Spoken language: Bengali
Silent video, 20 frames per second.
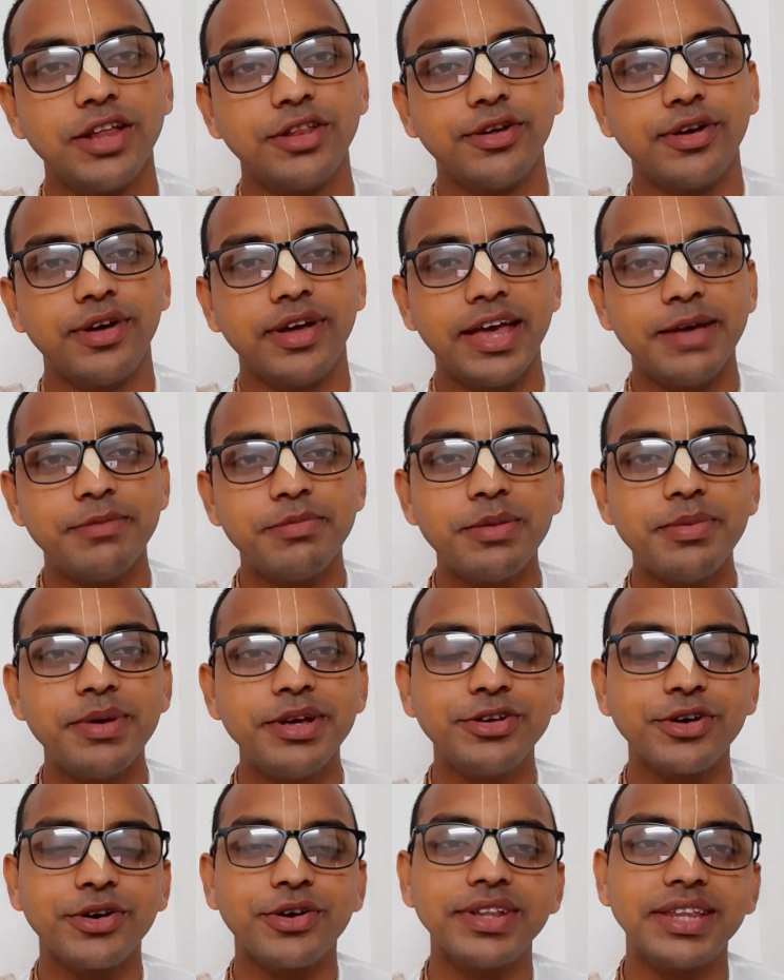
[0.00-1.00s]
তো এভাবে
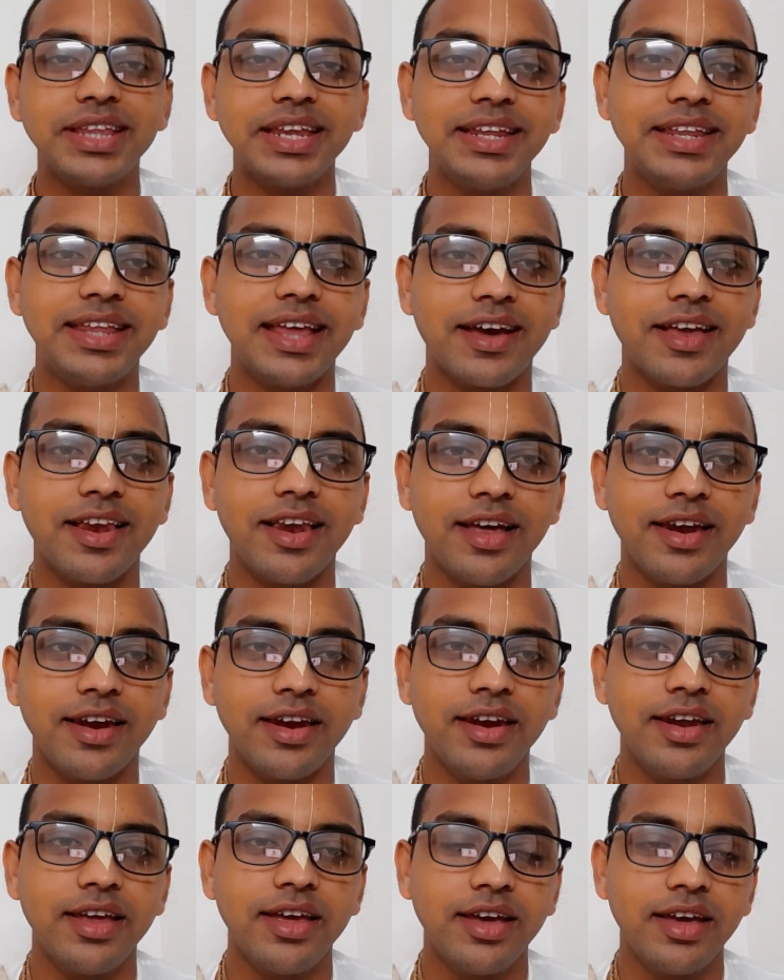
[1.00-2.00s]
যখন তিনি দেখলেন
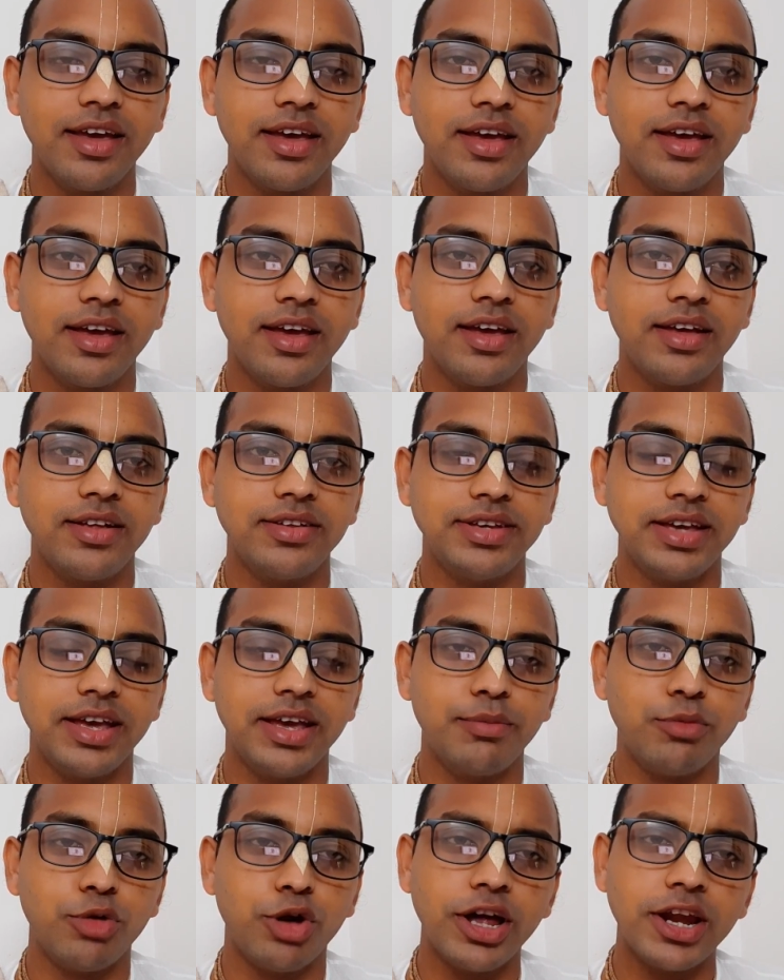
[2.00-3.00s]
যে
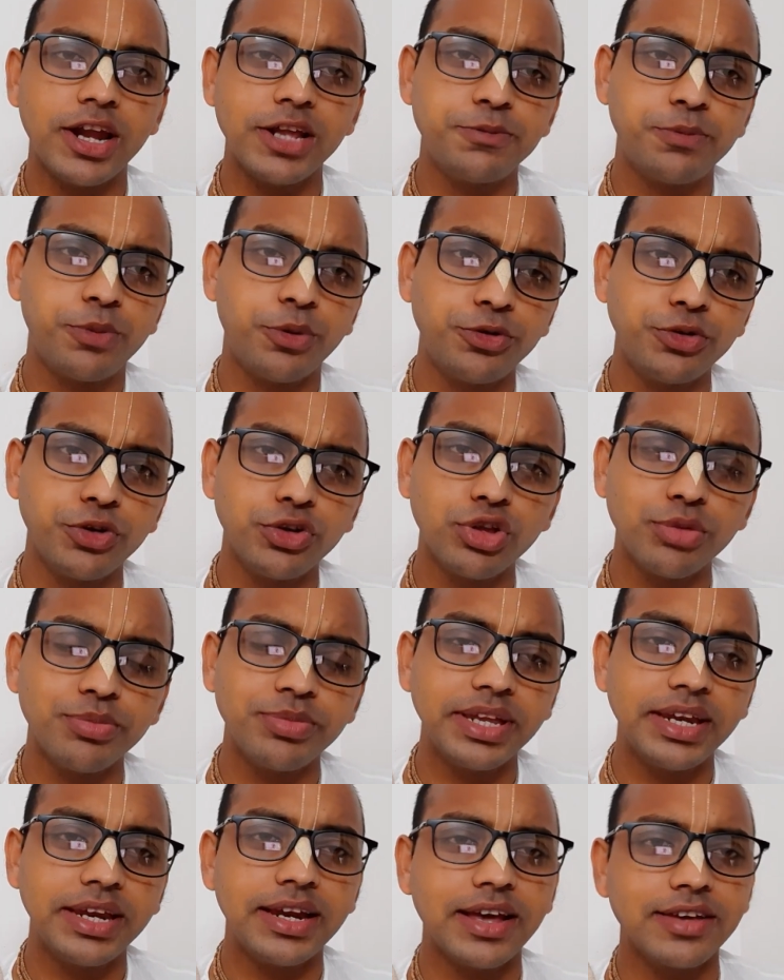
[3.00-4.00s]
মহারাজ পুরুষোত্তম
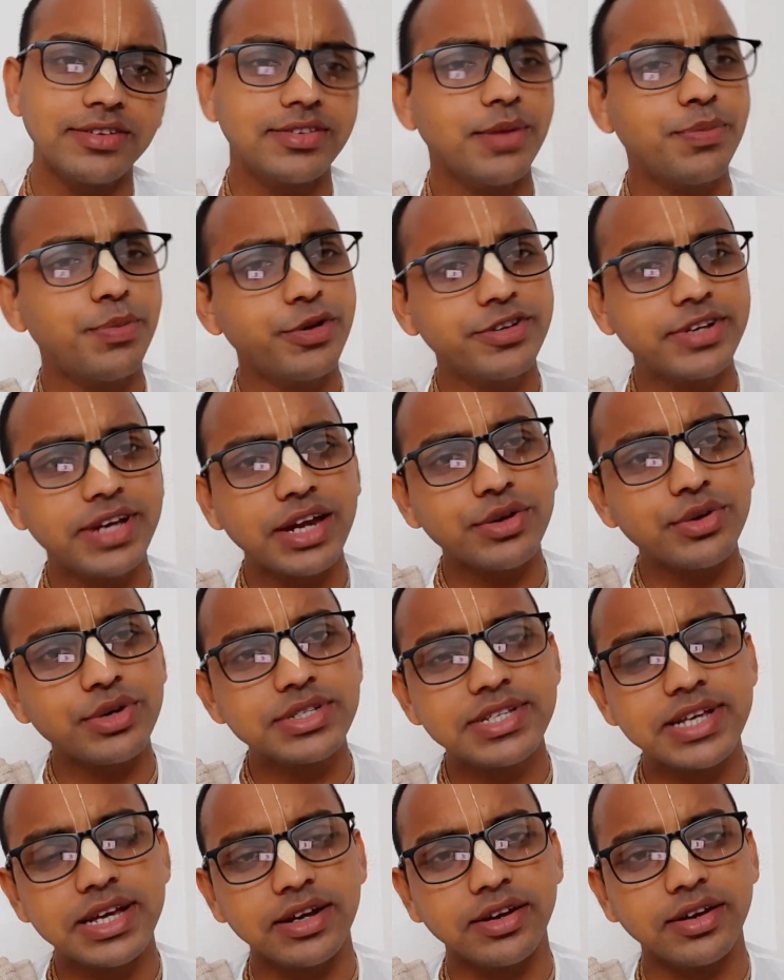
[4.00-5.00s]
তিনি রাস্তা পরিষ্কার
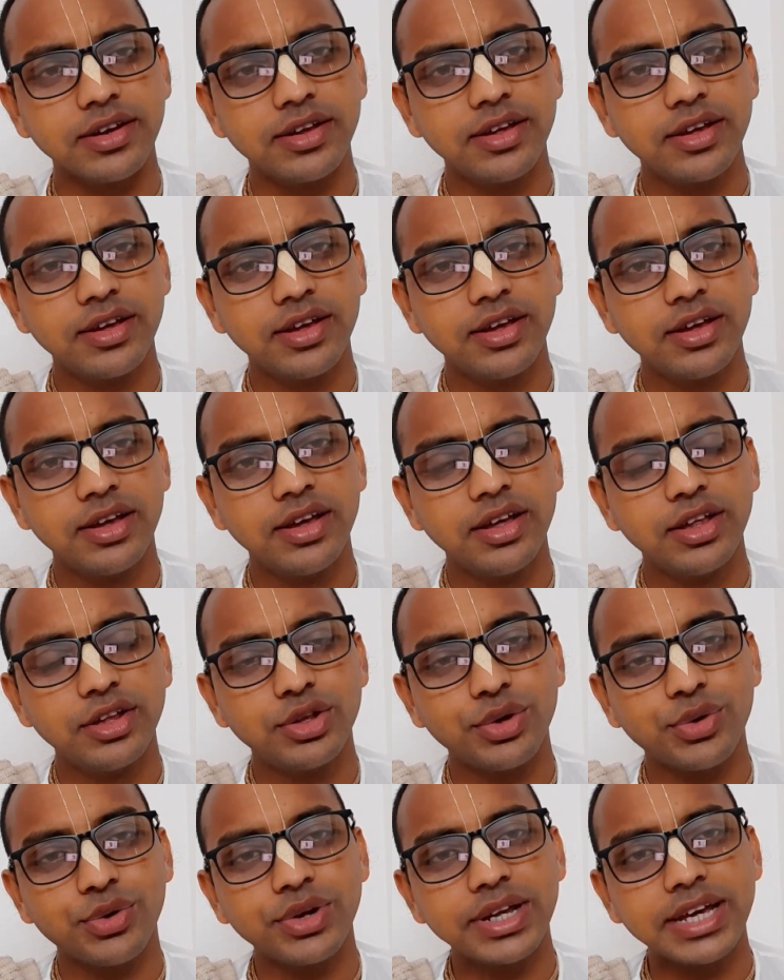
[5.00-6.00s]
করছেন
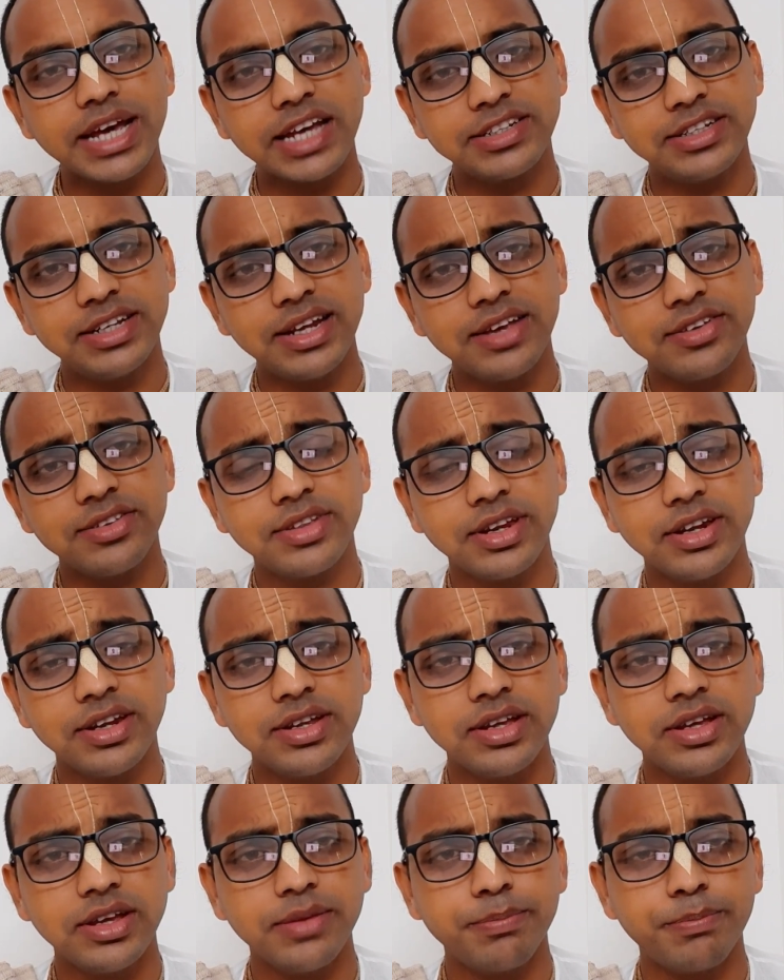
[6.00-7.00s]
তখন কাশিরাজ তিনি
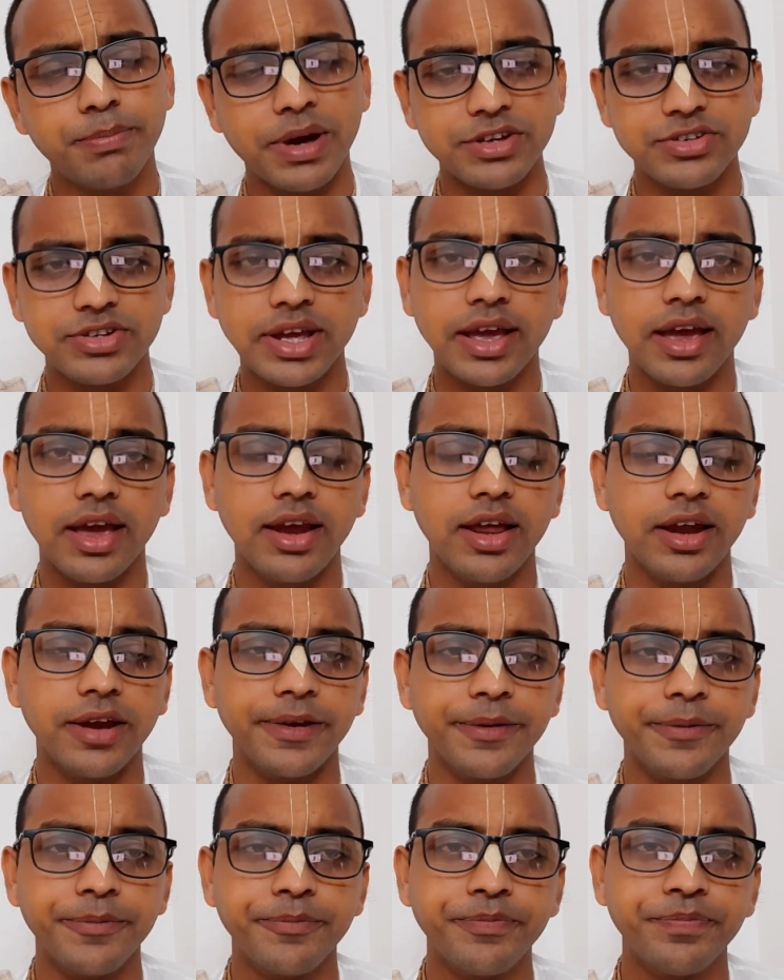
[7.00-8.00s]
পাশে গেলেন
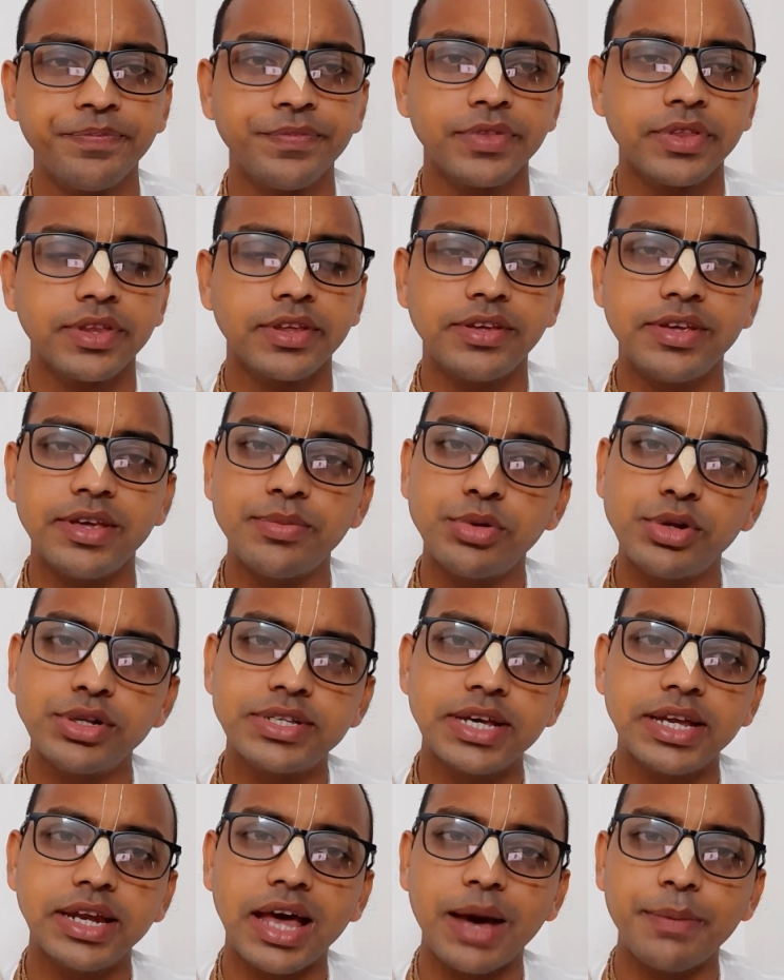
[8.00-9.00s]
গিয়ে
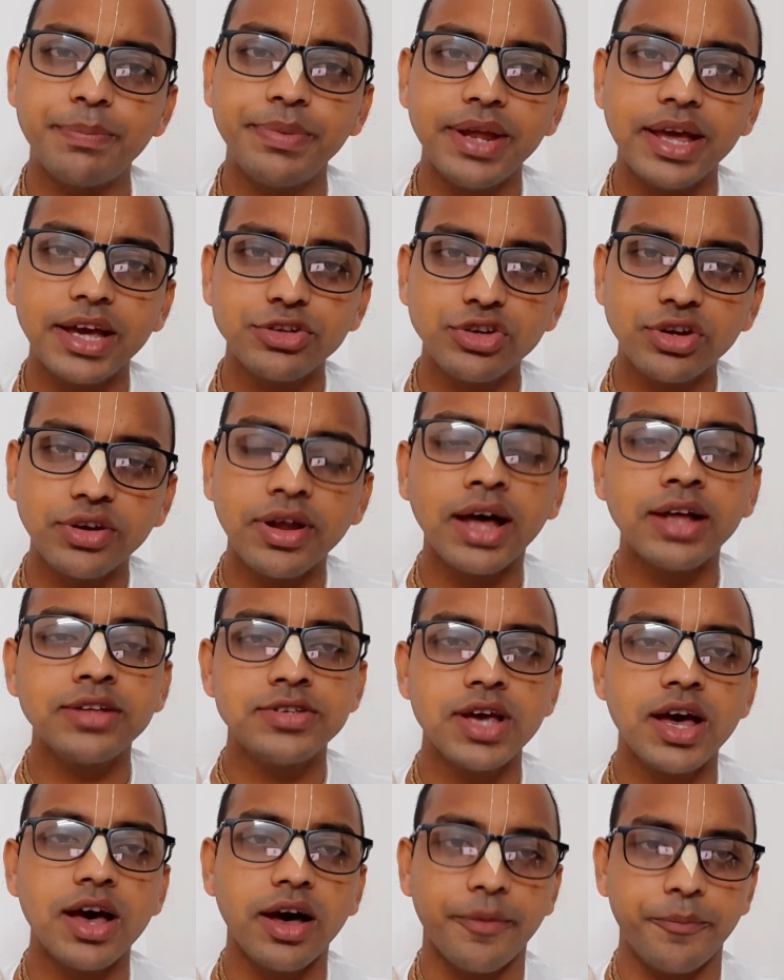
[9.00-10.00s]
বলছেন আপনি একজন
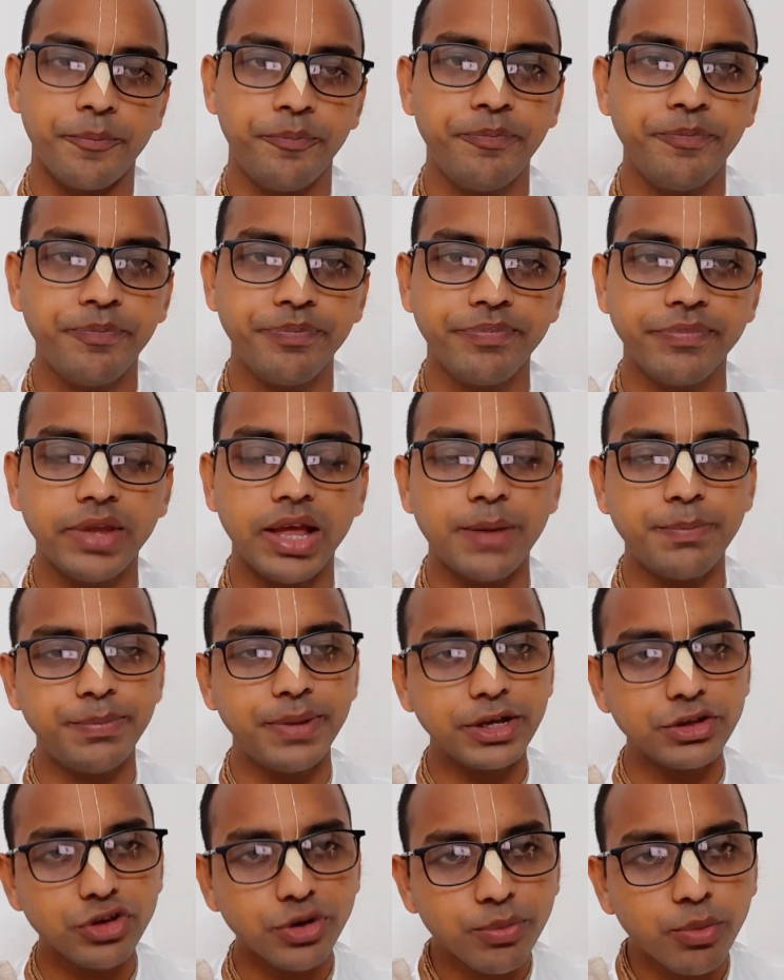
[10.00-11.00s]
রাজা আপনি
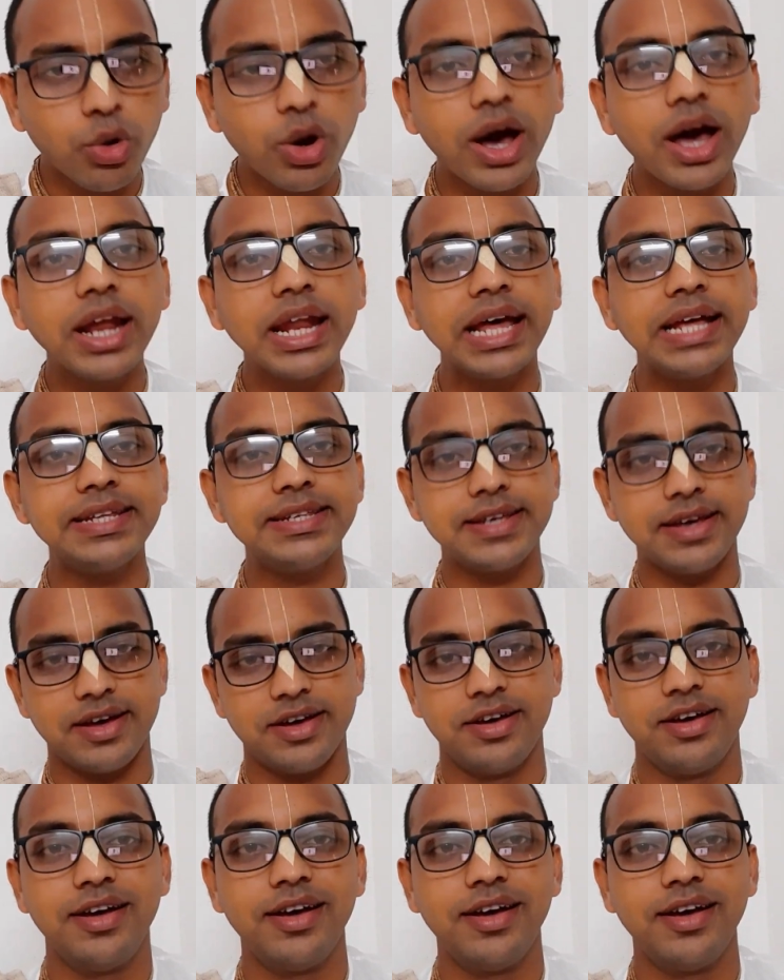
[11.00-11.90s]
একজন মহারাজা